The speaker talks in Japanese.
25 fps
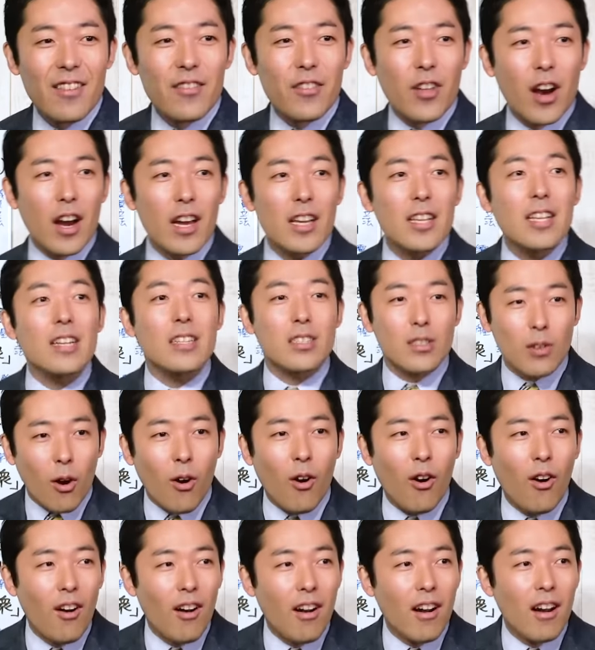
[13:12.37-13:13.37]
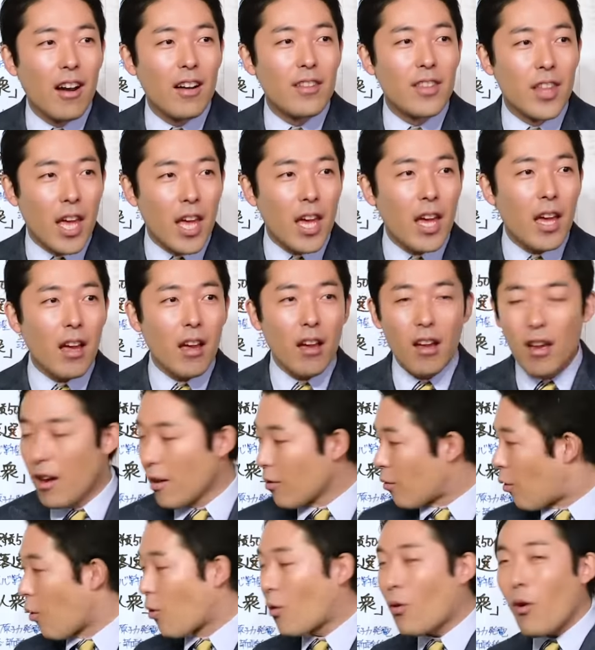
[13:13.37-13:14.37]
ないでしょね
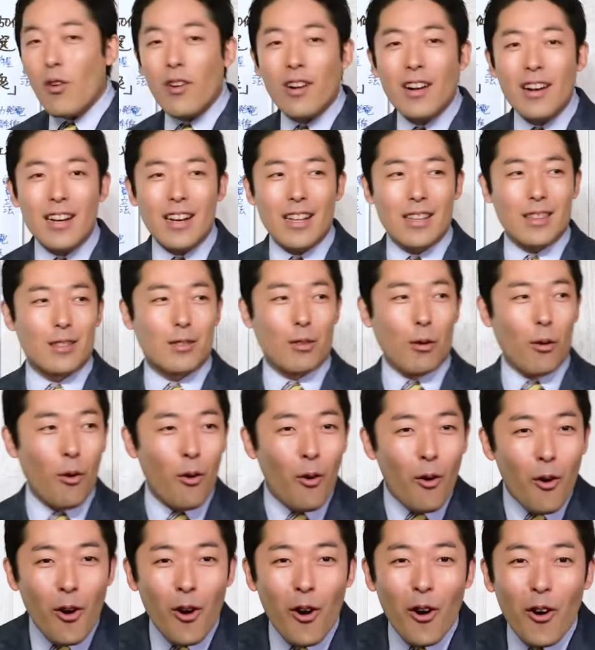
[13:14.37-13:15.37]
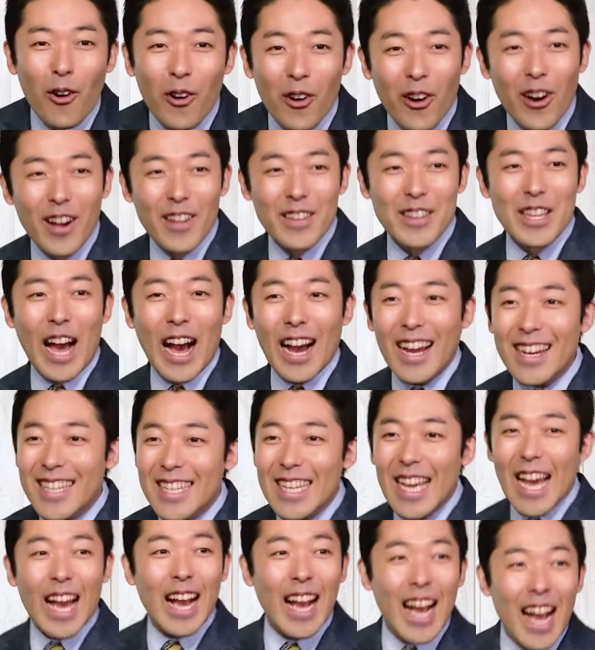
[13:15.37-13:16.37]
ここからどう成
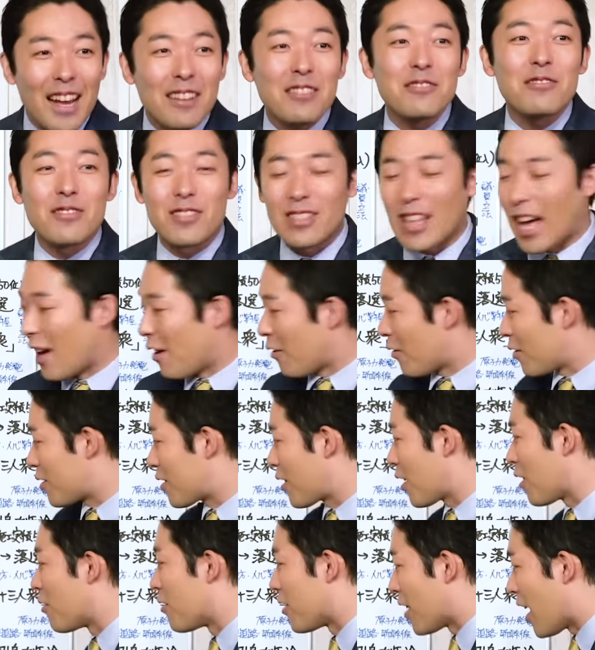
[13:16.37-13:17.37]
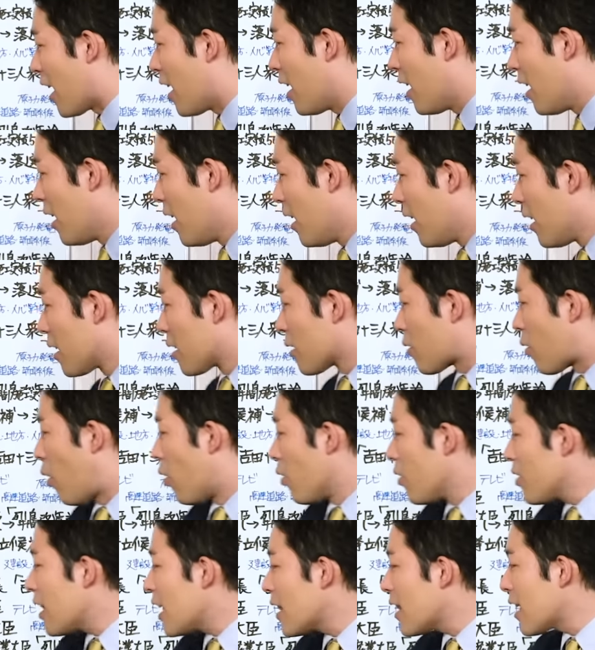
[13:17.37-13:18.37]
り上がるんだよっていうね
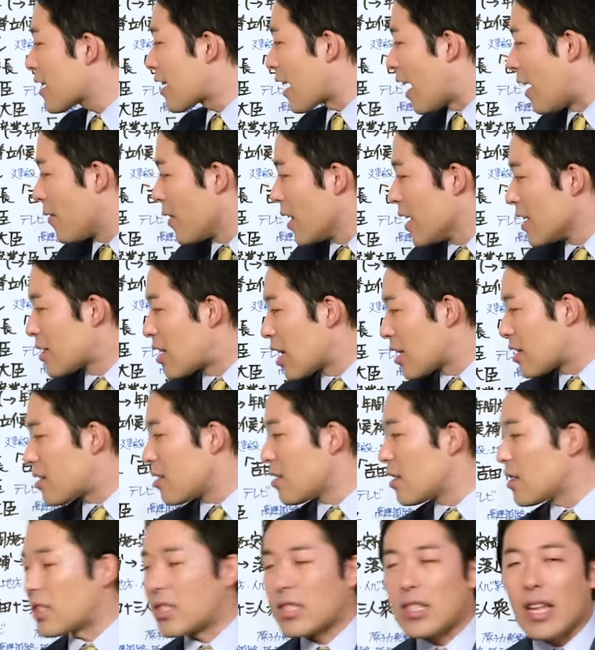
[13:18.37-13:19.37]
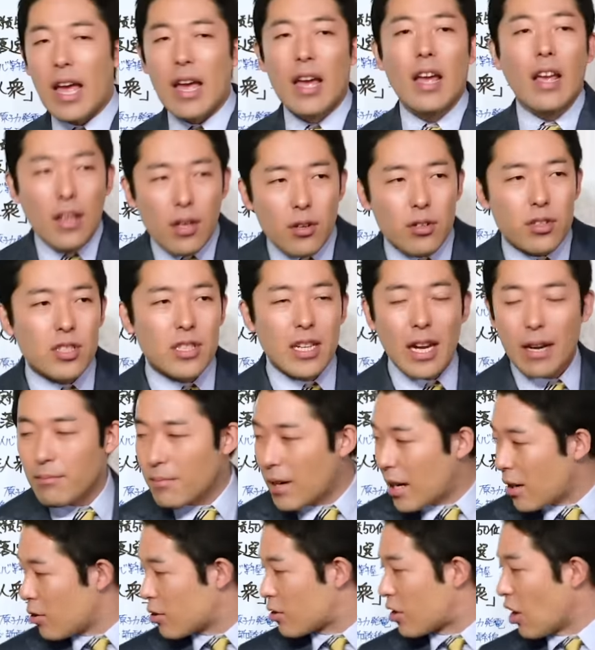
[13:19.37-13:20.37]
こんな中設立してよし頑
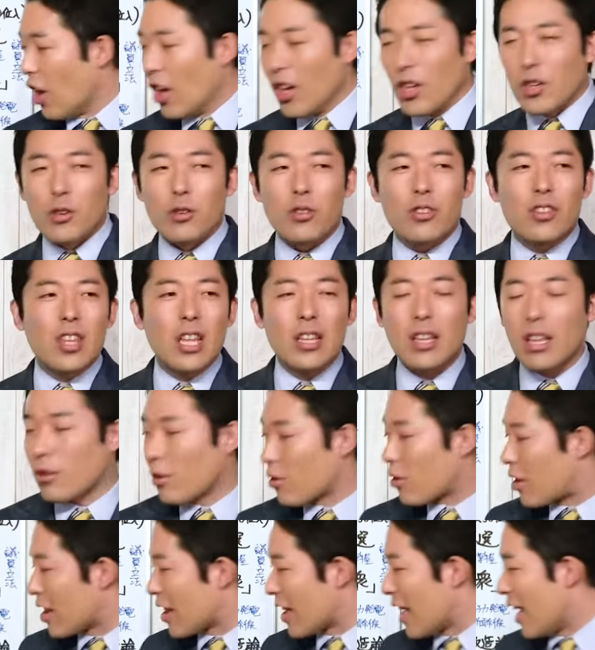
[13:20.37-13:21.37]
張ろうって言ってた時